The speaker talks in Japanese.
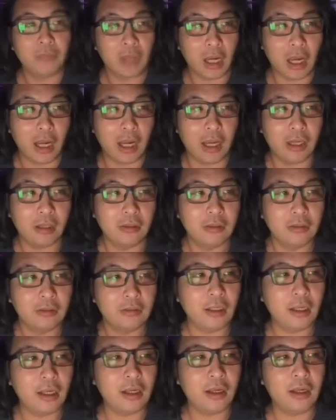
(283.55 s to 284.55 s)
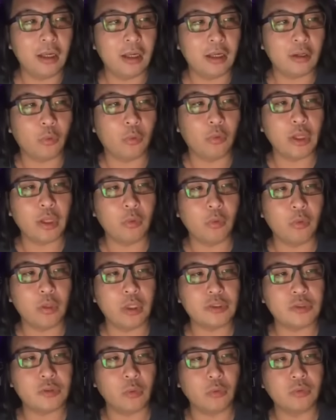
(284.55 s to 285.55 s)
はい。で、えー、これこ
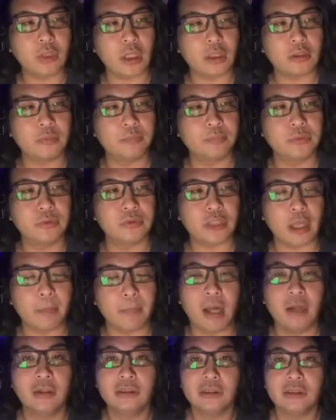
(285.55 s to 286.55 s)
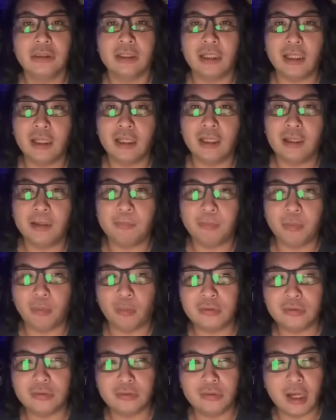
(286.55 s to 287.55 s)
れ忖度プー様。えー、
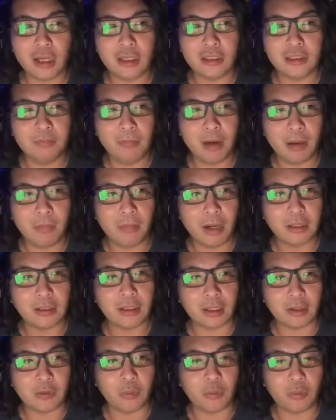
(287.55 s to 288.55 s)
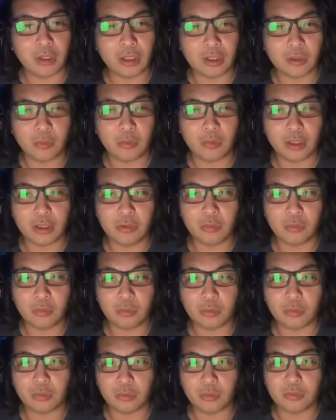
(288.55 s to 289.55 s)
僕が今までこれこれの
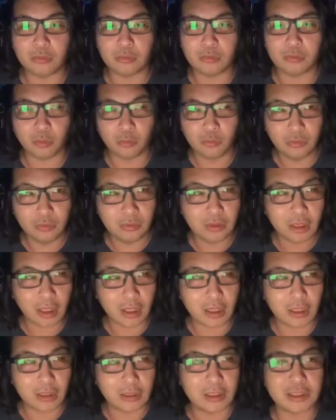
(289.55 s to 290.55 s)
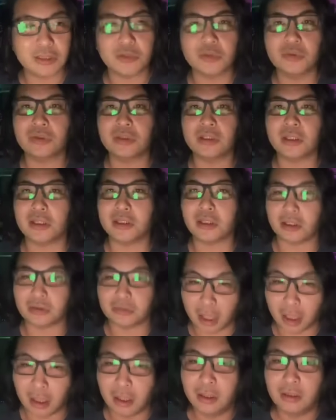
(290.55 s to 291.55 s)
ことをどんだけディスってきて
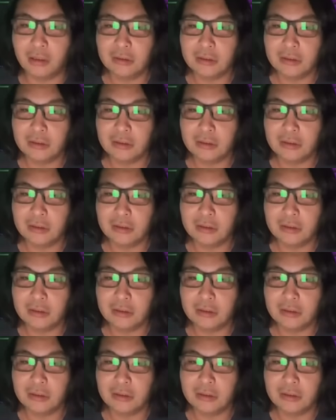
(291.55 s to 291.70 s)
るか。